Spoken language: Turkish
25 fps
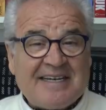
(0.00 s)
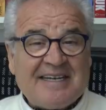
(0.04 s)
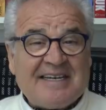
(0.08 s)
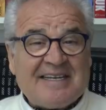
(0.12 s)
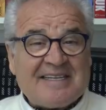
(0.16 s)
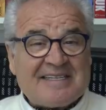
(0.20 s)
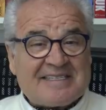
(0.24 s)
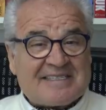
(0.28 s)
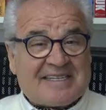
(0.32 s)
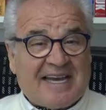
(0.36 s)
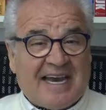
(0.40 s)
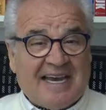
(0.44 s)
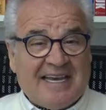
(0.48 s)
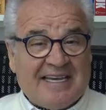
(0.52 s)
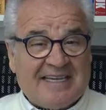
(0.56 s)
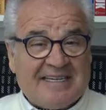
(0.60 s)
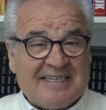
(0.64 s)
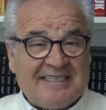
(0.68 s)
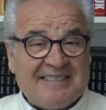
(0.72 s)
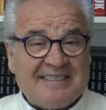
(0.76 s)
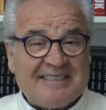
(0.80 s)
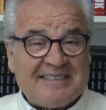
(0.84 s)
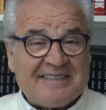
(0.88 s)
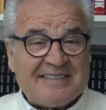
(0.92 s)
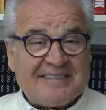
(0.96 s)

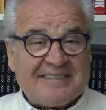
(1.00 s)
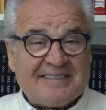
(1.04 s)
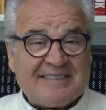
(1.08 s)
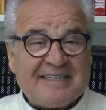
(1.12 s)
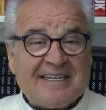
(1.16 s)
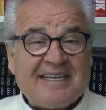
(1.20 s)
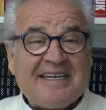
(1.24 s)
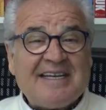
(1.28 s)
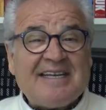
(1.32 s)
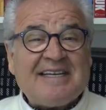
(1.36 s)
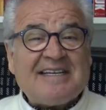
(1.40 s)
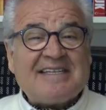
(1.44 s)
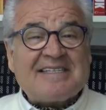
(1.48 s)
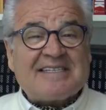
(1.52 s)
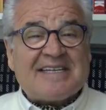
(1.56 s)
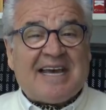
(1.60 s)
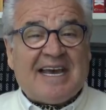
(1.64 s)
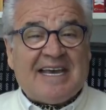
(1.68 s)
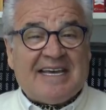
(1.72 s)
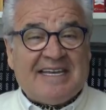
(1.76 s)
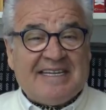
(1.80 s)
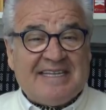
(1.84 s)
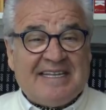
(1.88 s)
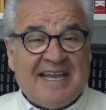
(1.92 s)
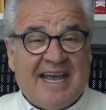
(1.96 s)
saygın,
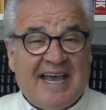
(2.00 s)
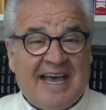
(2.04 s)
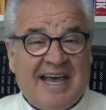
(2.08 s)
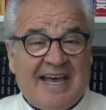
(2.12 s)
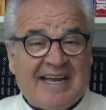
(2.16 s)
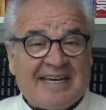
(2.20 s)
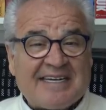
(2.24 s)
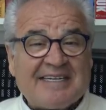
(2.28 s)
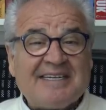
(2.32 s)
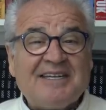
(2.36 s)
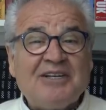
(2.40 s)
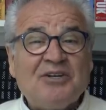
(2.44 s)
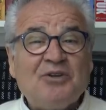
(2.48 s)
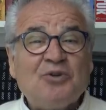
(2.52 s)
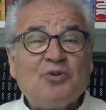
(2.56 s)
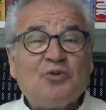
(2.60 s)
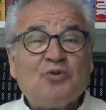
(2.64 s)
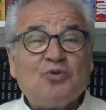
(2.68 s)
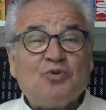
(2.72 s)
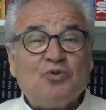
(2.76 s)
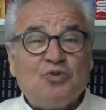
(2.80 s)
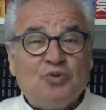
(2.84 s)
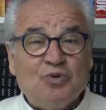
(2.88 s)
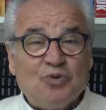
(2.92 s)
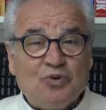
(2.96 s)
saygıdeğer,
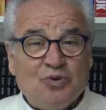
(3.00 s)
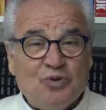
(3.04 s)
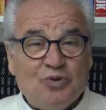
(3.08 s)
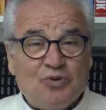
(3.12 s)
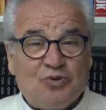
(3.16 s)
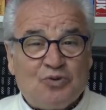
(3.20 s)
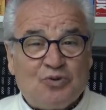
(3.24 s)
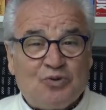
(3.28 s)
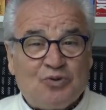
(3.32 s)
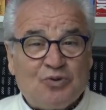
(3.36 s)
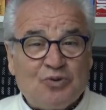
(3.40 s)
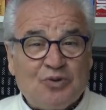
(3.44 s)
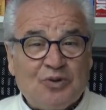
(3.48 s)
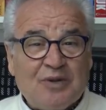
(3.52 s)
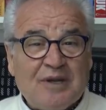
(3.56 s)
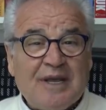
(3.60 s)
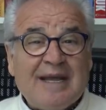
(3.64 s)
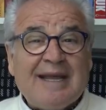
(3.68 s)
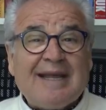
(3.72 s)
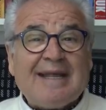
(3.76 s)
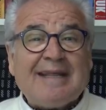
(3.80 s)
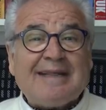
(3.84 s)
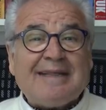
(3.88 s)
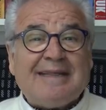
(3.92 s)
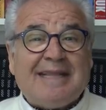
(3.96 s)
dürüst,
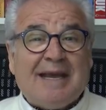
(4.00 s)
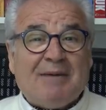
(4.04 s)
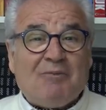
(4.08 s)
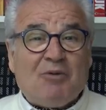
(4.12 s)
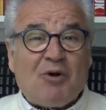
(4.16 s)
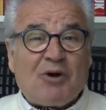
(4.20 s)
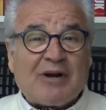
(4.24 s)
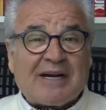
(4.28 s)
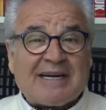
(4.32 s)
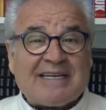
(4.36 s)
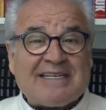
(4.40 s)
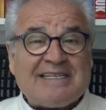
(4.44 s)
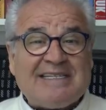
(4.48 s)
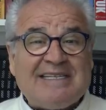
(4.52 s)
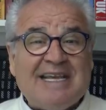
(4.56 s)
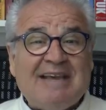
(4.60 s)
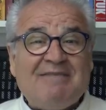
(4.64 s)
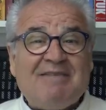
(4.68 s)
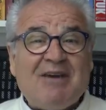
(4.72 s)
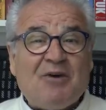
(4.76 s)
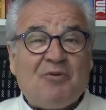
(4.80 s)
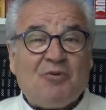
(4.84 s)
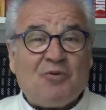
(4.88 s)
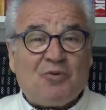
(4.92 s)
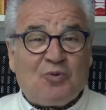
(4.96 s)
demokrasiye
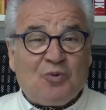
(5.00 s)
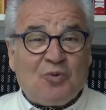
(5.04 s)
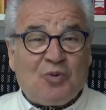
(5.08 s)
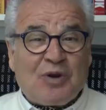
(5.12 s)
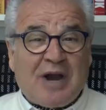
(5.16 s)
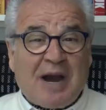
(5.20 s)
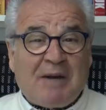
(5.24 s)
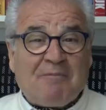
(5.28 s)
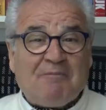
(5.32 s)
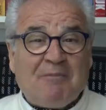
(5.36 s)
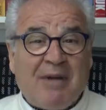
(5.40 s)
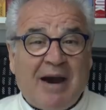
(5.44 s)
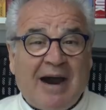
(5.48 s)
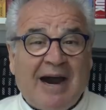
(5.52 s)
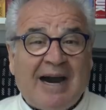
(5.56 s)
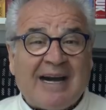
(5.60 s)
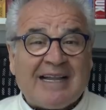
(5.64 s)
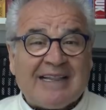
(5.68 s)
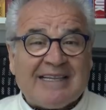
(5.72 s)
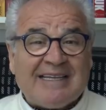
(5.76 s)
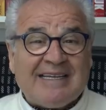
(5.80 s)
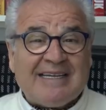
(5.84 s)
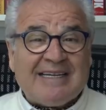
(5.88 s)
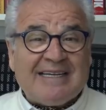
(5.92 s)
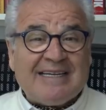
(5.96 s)
ve hukuka
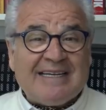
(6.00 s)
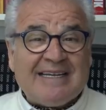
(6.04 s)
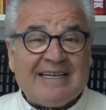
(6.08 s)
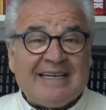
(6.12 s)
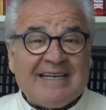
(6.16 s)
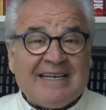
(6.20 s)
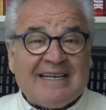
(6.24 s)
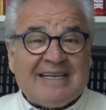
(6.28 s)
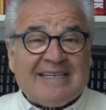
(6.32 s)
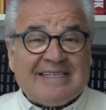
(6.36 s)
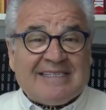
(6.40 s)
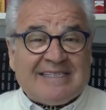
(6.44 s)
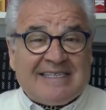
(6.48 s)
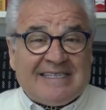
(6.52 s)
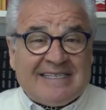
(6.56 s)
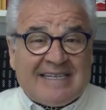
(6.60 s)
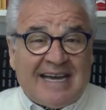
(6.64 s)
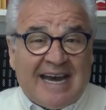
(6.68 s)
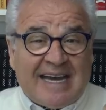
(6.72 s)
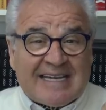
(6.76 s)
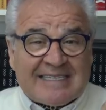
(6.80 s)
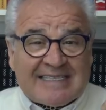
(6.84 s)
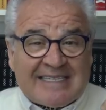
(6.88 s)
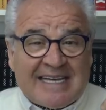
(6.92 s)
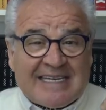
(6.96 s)
bağlı
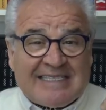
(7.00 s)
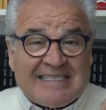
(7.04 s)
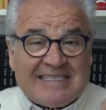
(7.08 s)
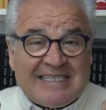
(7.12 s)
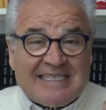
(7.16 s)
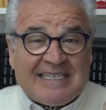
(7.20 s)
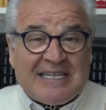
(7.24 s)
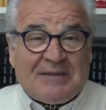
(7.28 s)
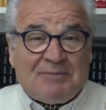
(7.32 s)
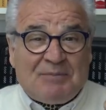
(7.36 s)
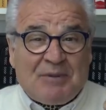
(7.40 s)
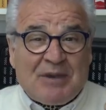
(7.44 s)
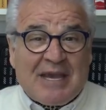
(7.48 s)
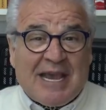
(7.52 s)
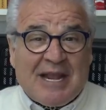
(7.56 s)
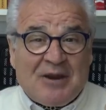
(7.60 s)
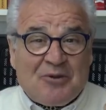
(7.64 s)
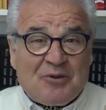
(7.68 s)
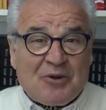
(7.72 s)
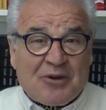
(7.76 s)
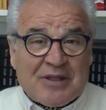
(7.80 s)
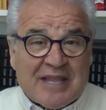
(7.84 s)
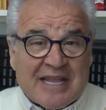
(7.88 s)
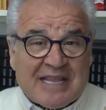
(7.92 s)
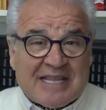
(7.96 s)
siyasetçi tipi
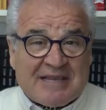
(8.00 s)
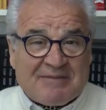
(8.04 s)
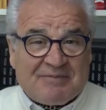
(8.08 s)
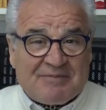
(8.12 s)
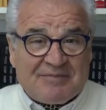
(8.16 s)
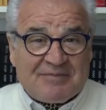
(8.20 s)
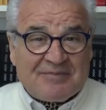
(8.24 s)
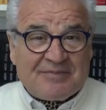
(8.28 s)
geliyor dedim.